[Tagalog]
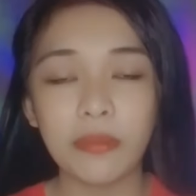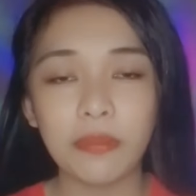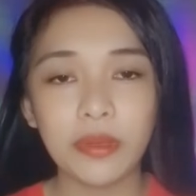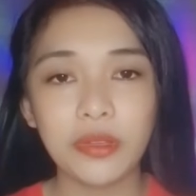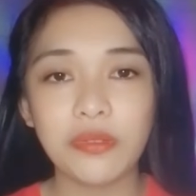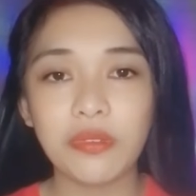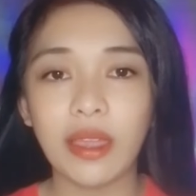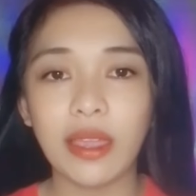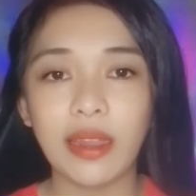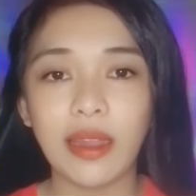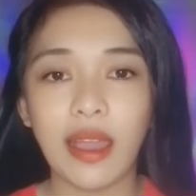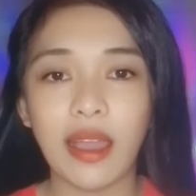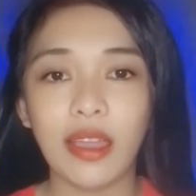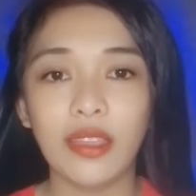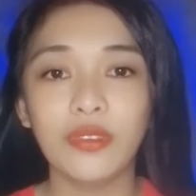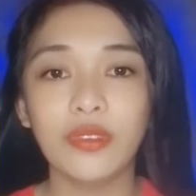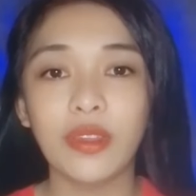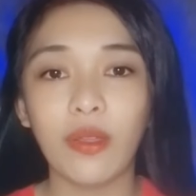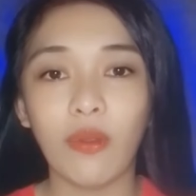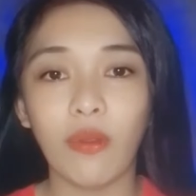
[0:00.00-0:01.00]
naman yung kailangan
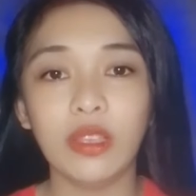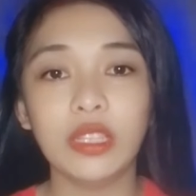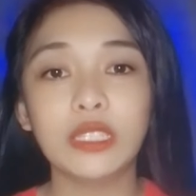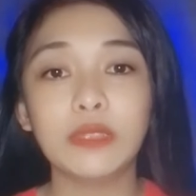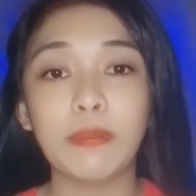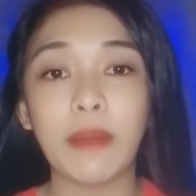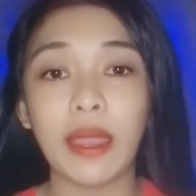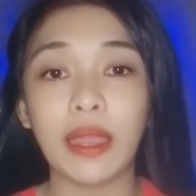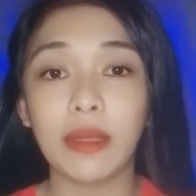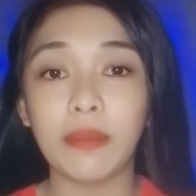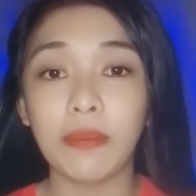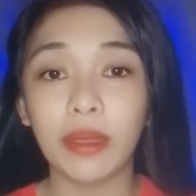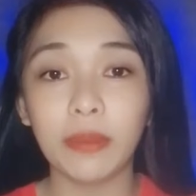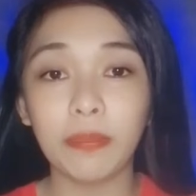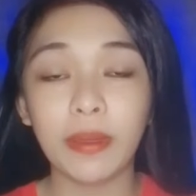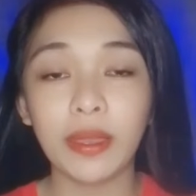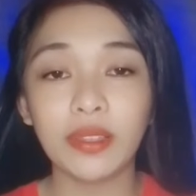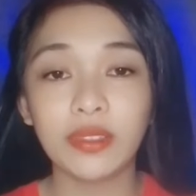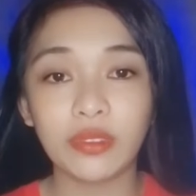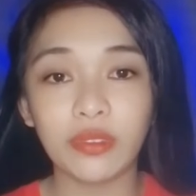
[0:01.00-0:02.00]
nyo na coins para
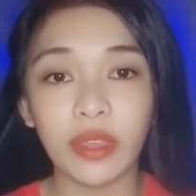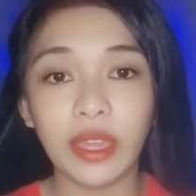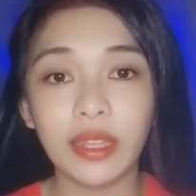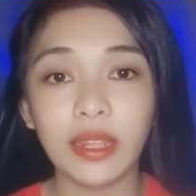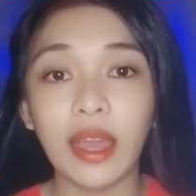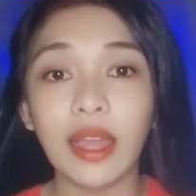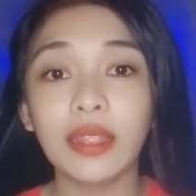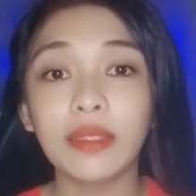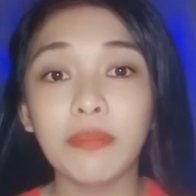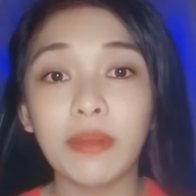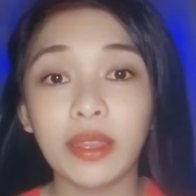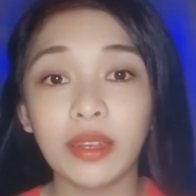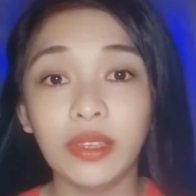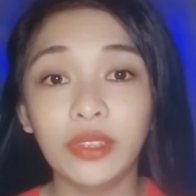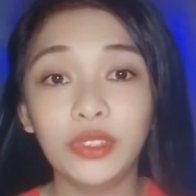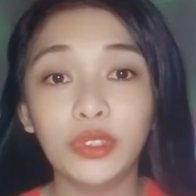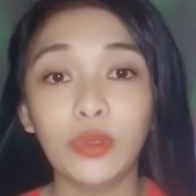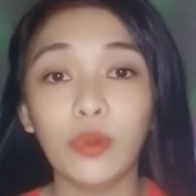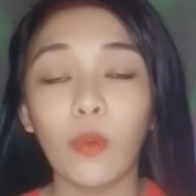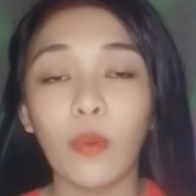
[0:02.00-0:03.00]
makipag-trade at
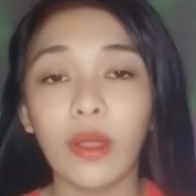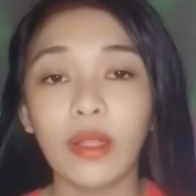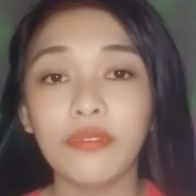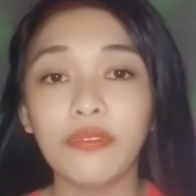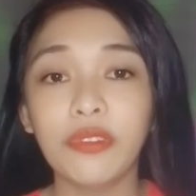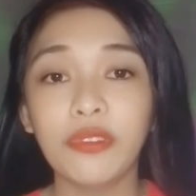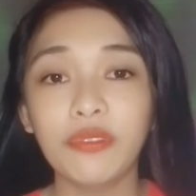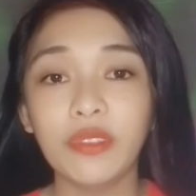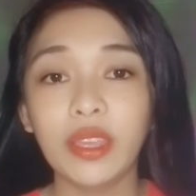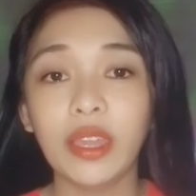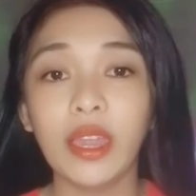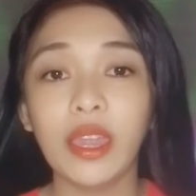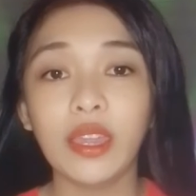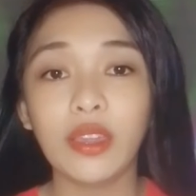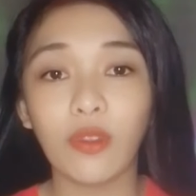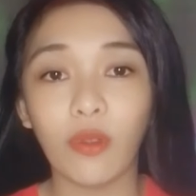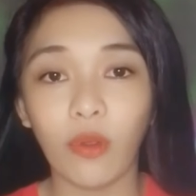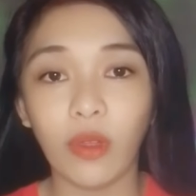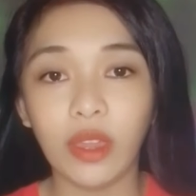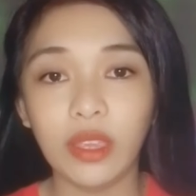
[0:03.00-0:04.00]
ma-reach yung 150k
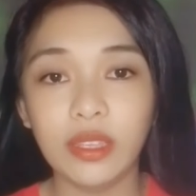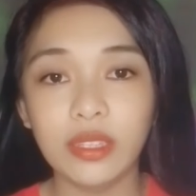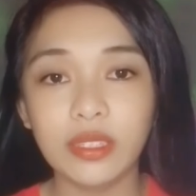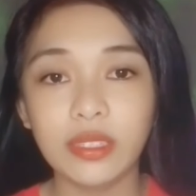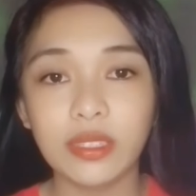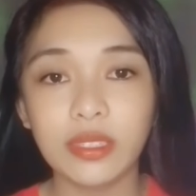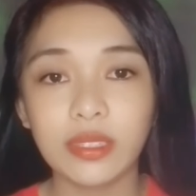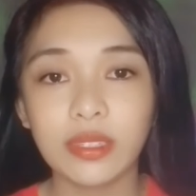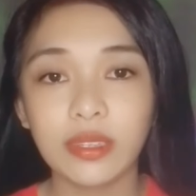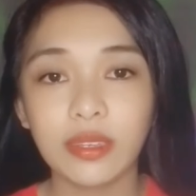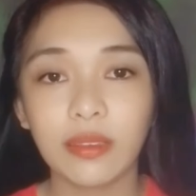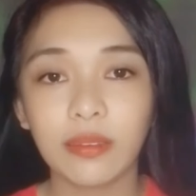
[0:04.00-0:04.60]
coins,